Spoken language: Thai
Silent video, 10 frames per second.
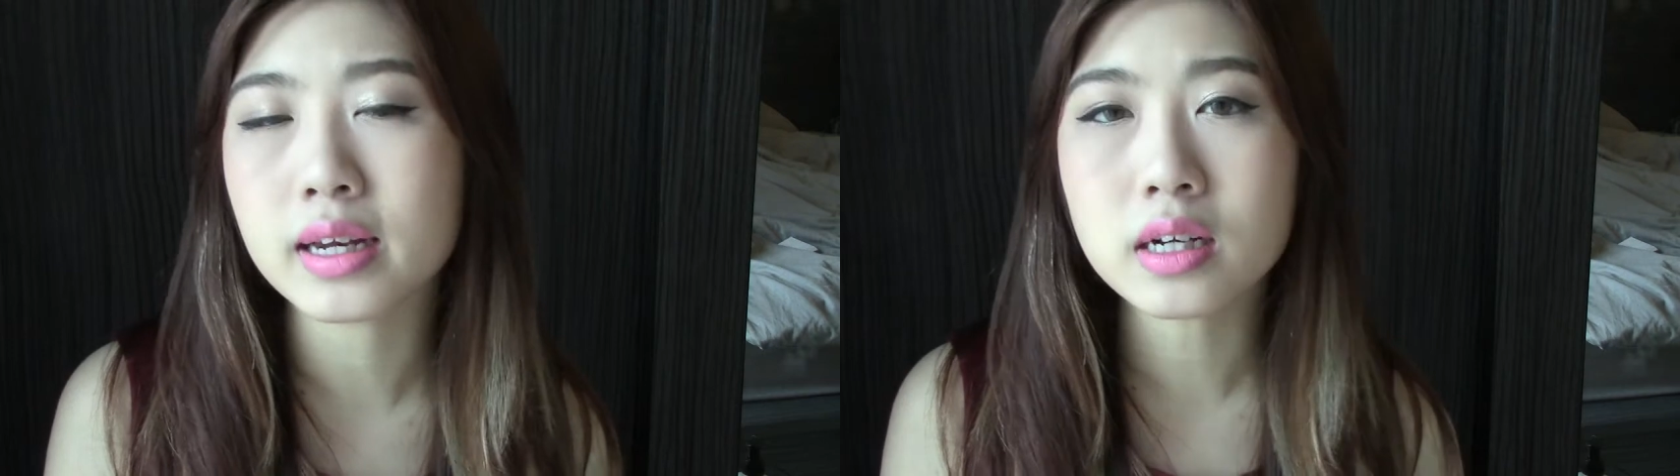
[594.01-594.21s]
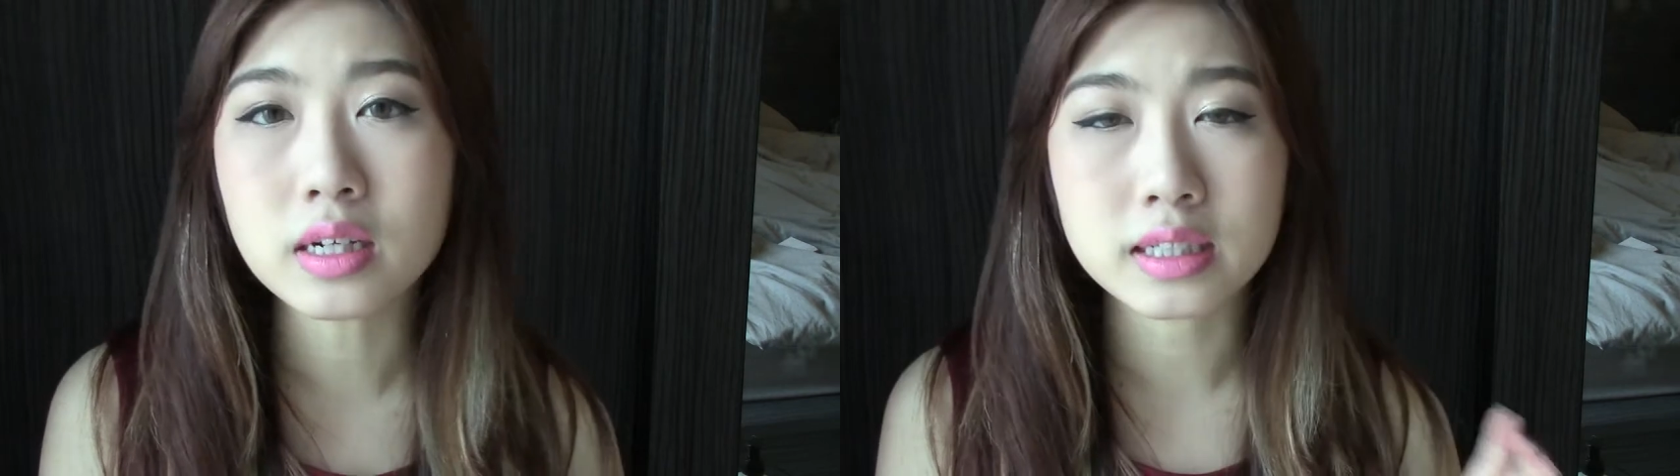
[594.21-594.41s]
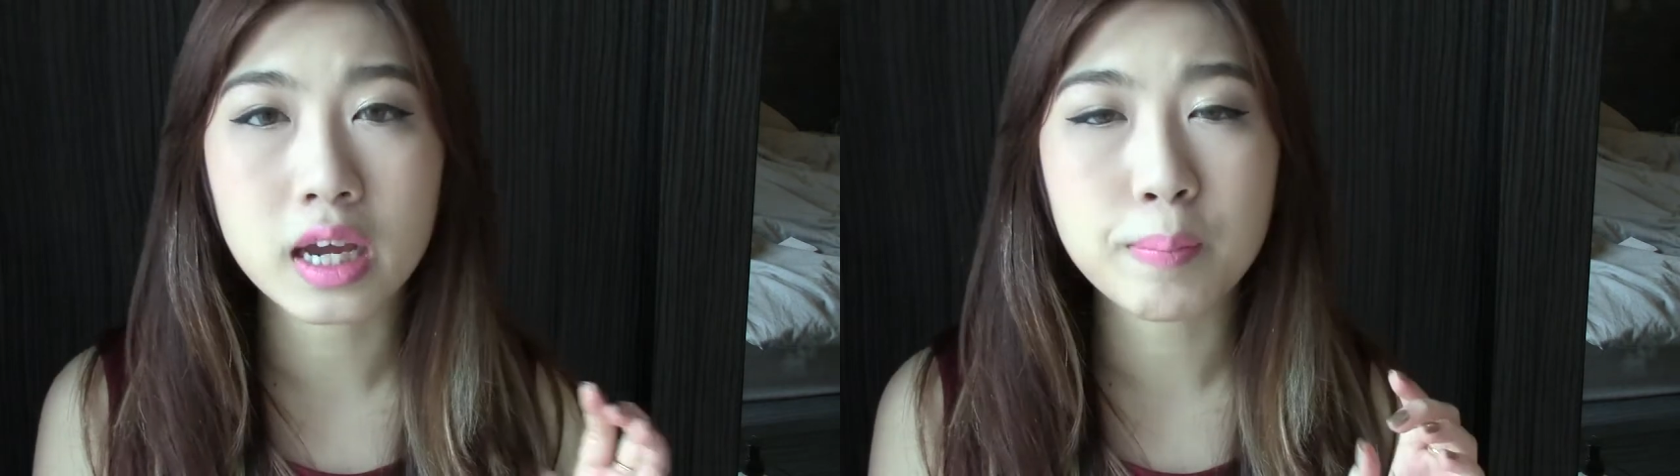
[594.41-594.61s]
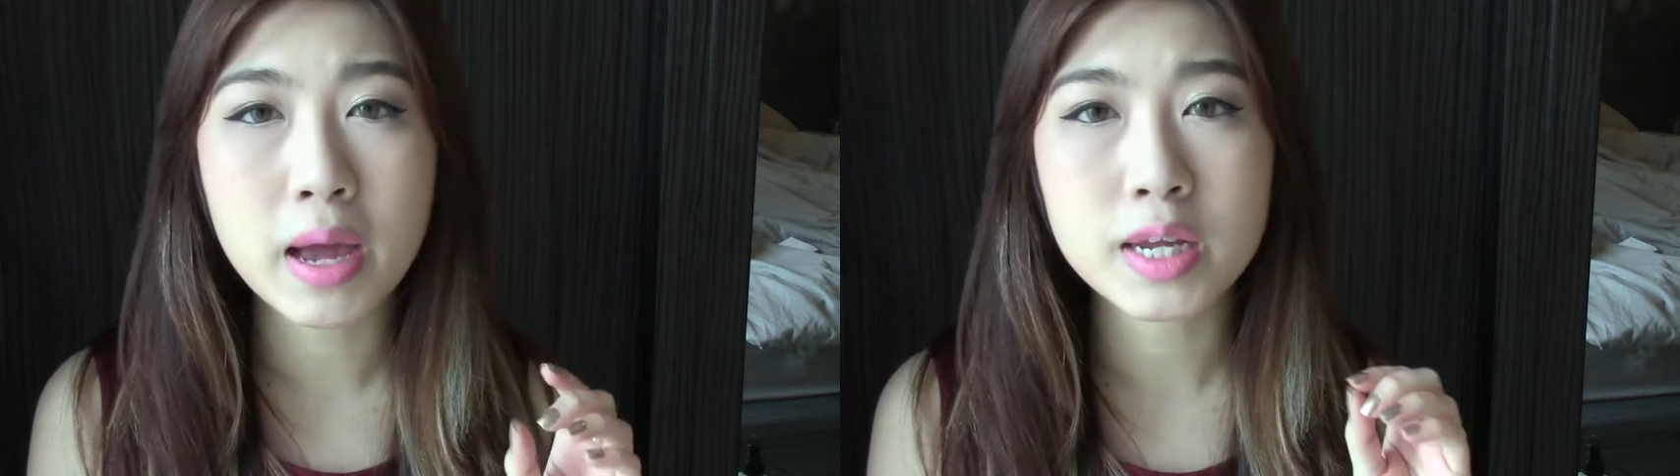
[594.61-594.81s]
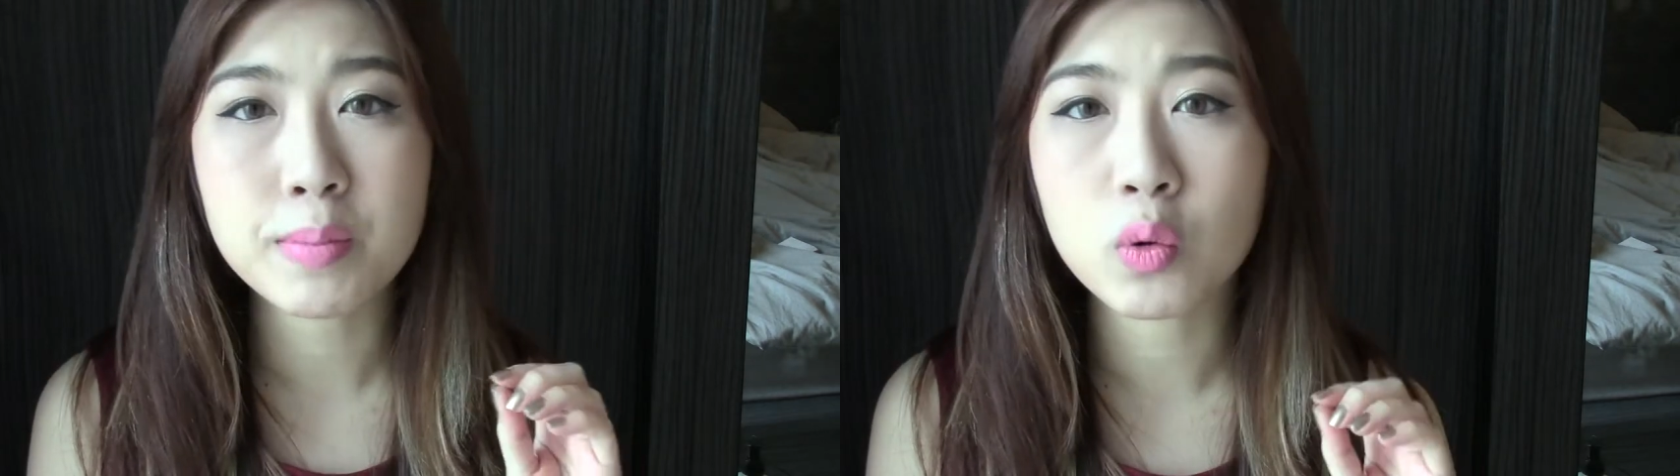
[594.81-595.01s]
ถ้าเกิดใช้แป้
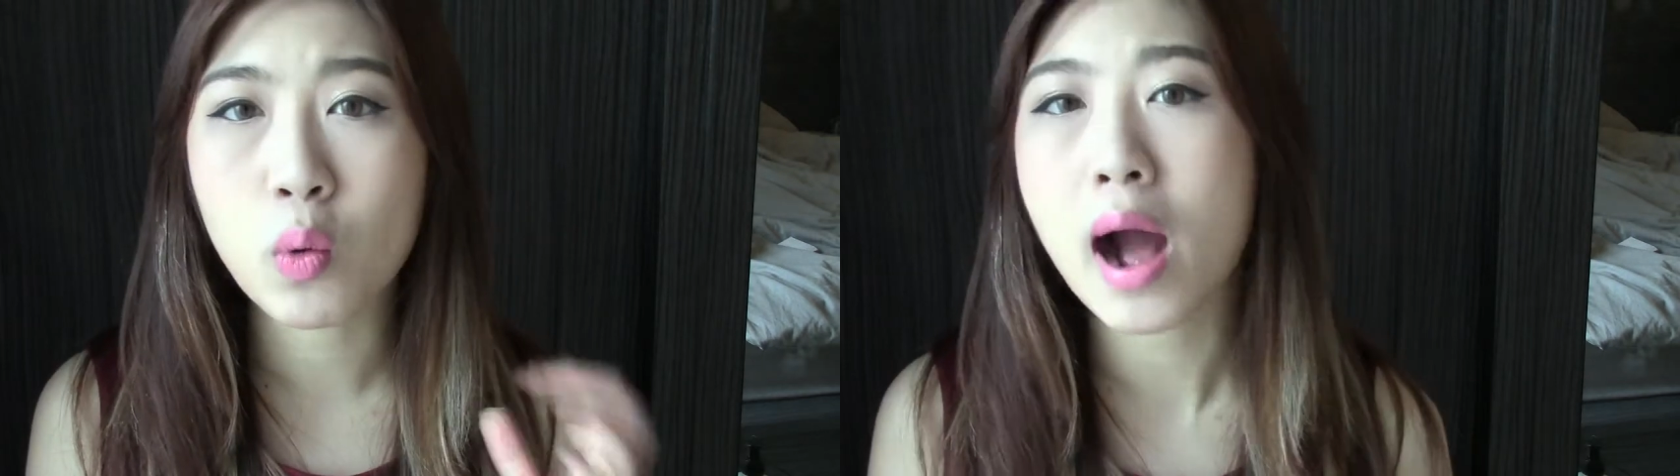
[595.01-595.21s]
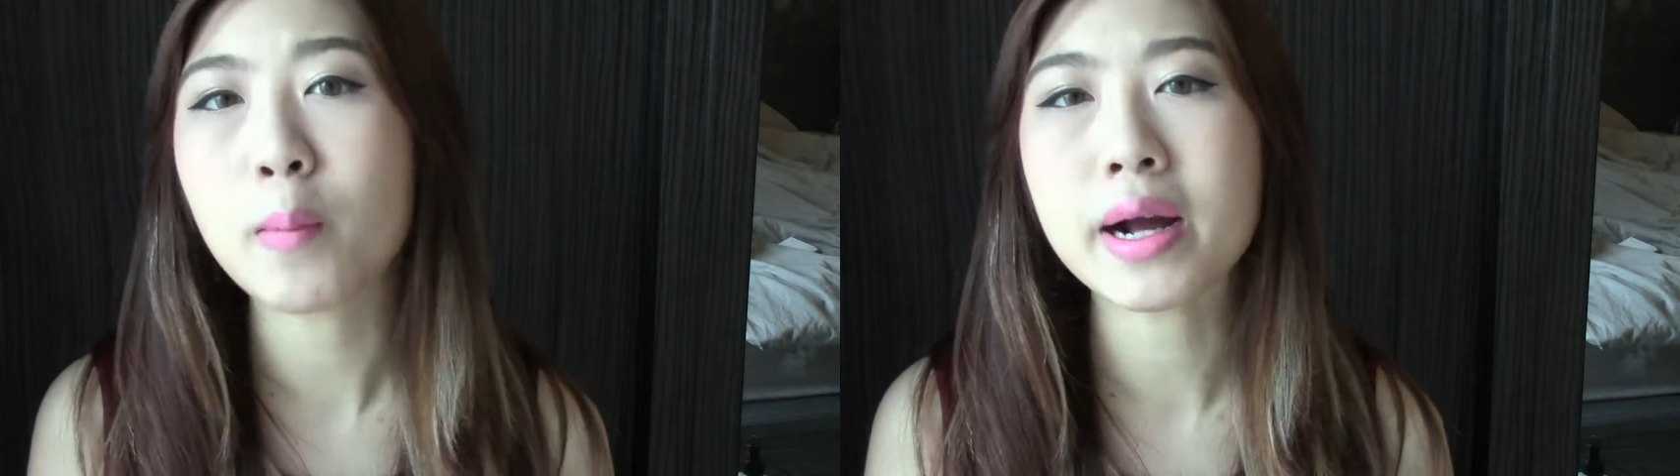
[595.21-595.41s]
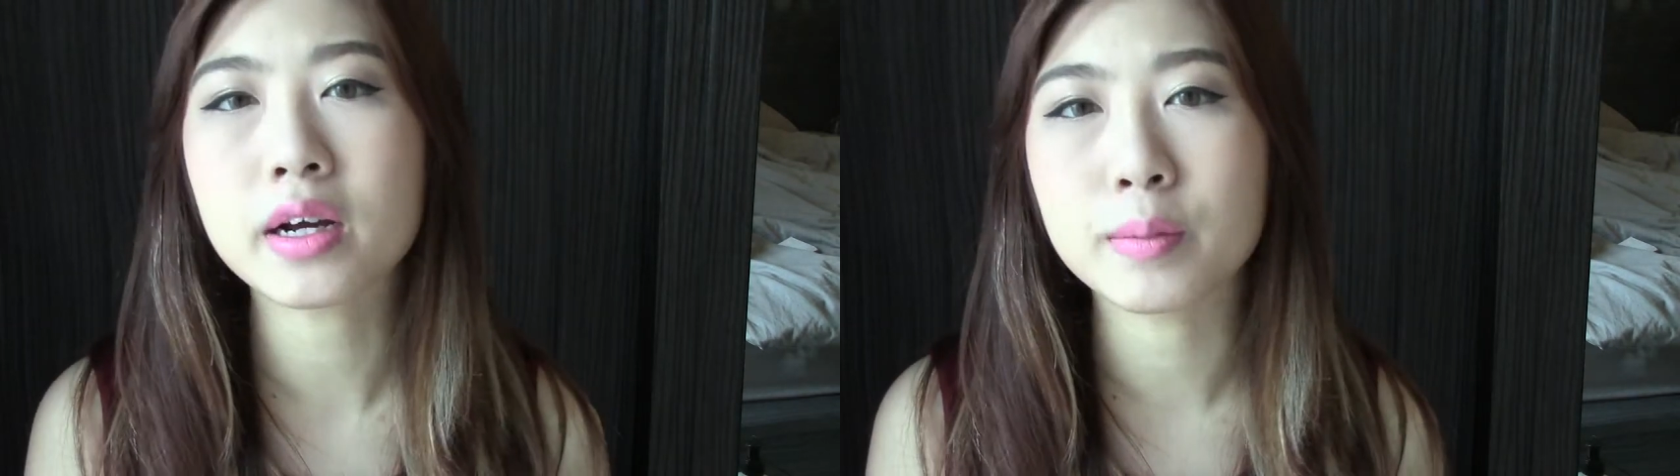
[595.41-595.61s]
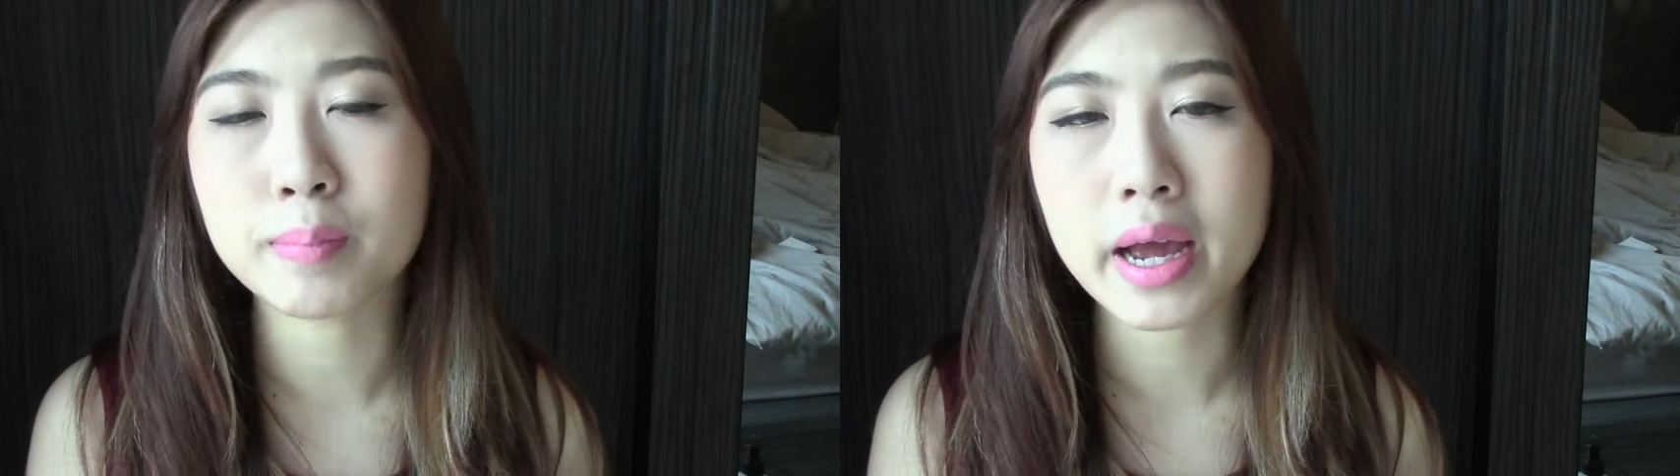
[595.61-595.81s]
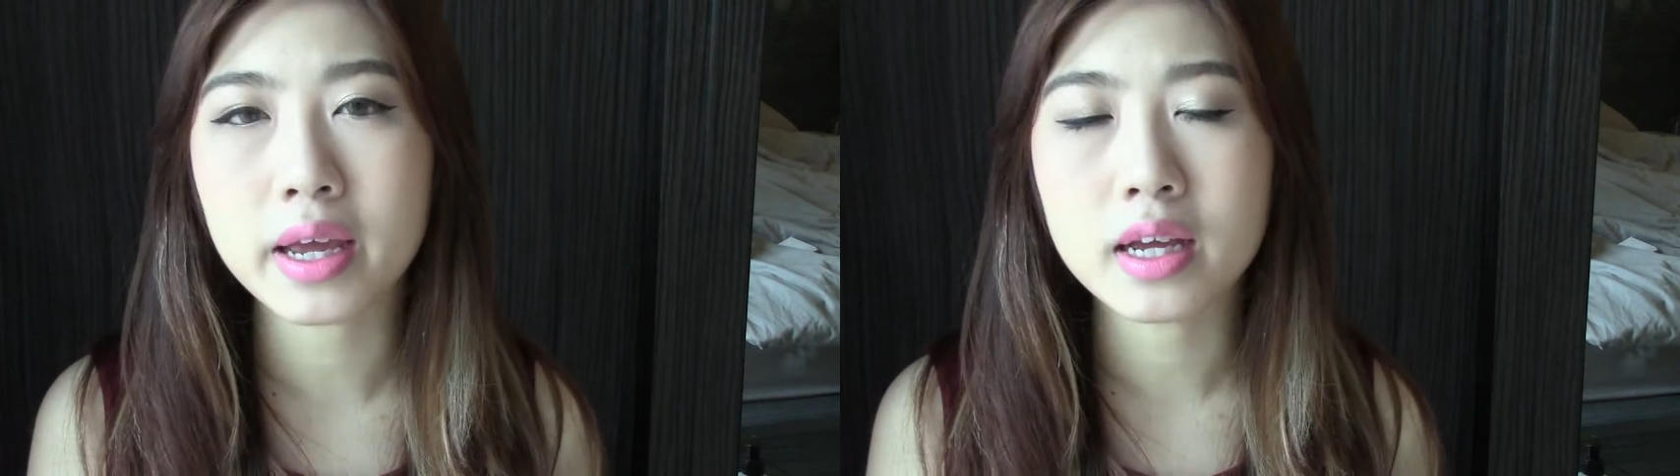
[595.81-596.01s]
งที่มันวาวมากเกินไป